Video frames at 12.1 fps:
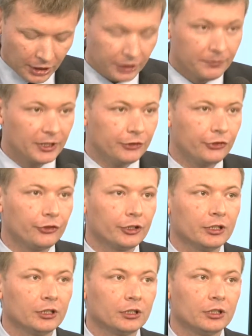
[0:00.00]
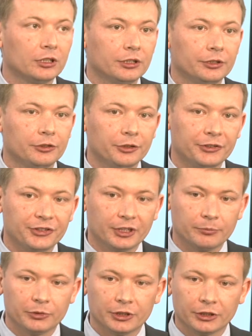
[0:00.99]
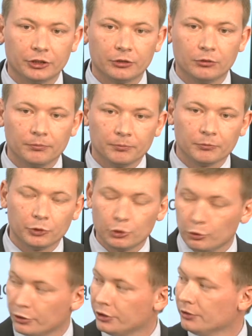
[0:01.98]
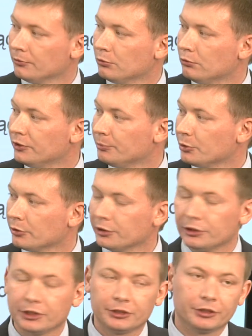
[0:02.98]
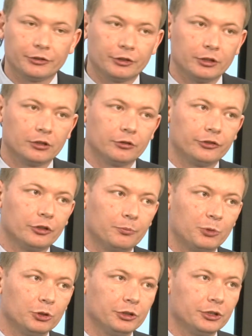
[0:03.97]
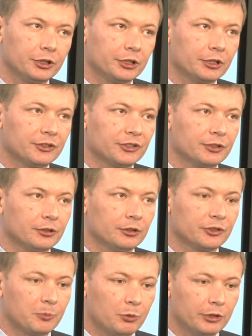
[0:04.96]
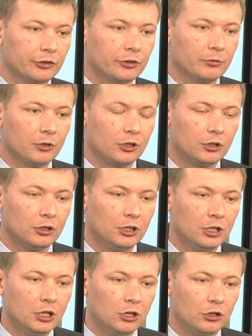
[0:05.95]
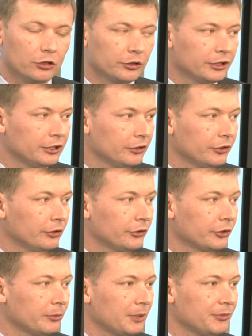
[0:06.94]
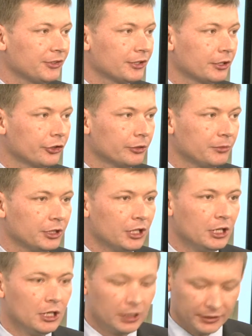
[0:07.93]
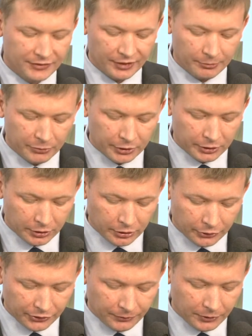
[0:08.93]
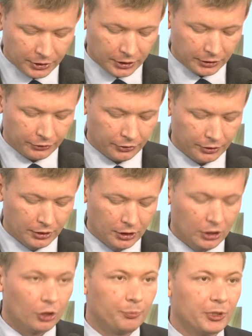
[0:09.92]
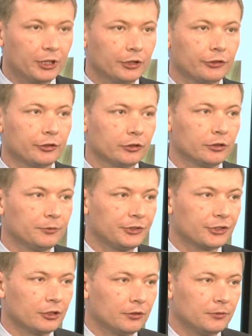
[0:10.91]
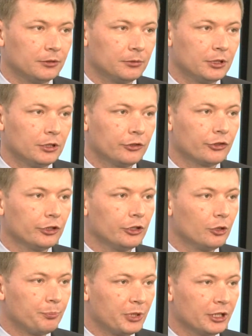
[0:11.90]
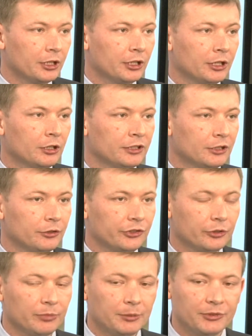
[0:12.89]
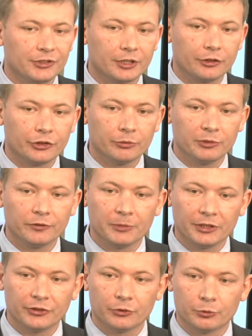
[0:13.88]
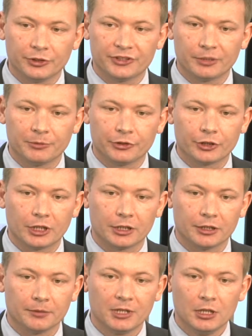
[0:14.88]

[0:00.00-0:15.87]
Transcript: I wreszcie, e, i to jest jakby taki drugi główny priorytet, jeśli chodzi o politykę e, społeczną, o, ochronę nad osobami starszymi, chcemy rozwijać opiekę środowiskową, czyli opiekę nad osobami starszymi w miejscu ich zamieszkania.